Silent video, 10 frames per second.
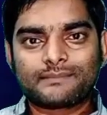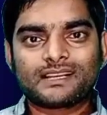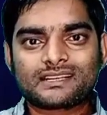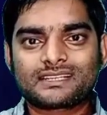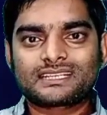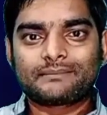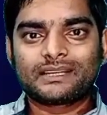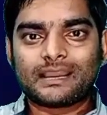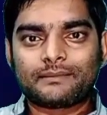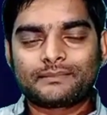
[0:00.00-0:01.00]
सभी स्टेट का
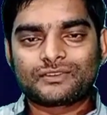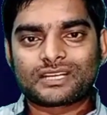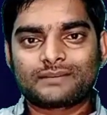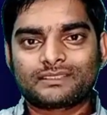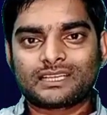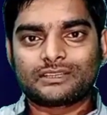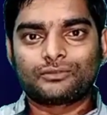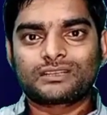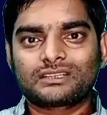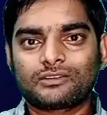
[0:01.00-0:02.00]
मैं यहाँ पर वेबसाइट
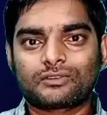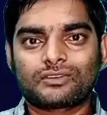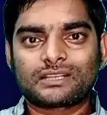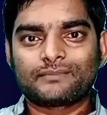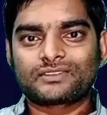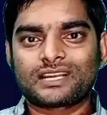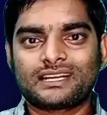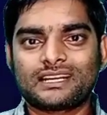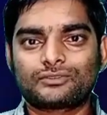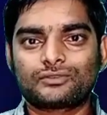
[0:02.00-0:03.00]
बताता हूँ कि कौन कौन सा
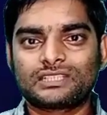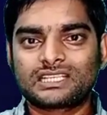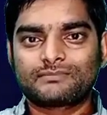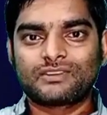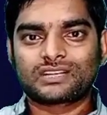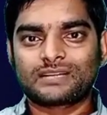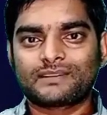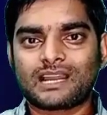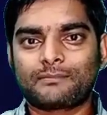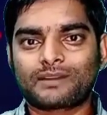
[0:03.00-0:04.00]
वेबसाइट है जो जिस
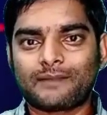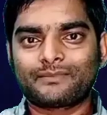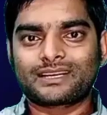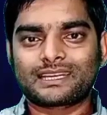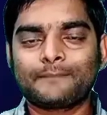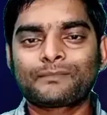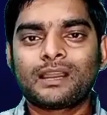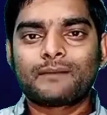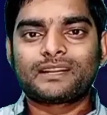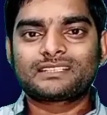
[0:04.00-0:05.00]
वेबसाइट पर आप काम करके
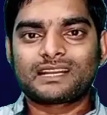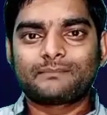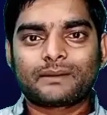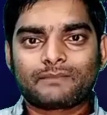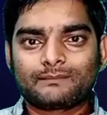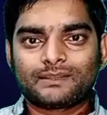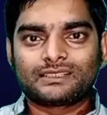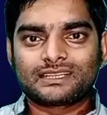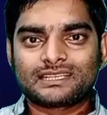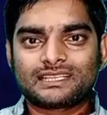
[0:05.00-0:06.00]
अपना जन्म प्रमाण
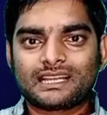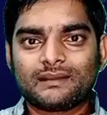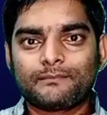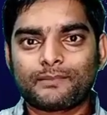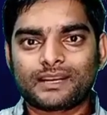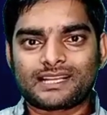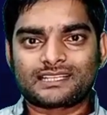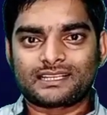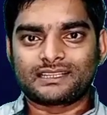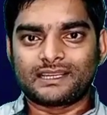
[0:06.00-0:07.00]
पत्र किसी किसी का बना
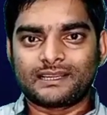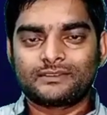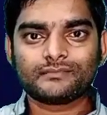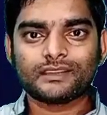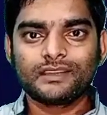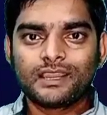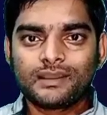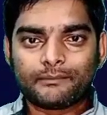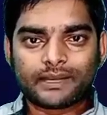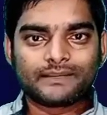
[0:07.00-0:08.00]
सकते हैं तो
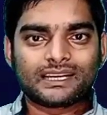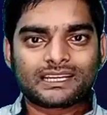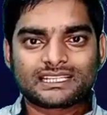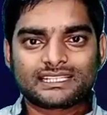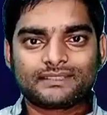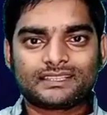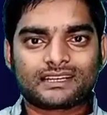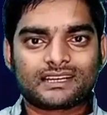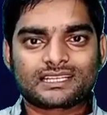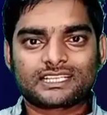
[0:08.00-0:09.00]
मन में अगर किसी भी
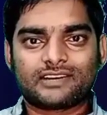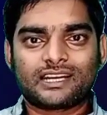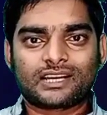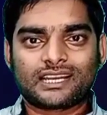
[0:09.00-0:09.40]
तरह का अगर सवाल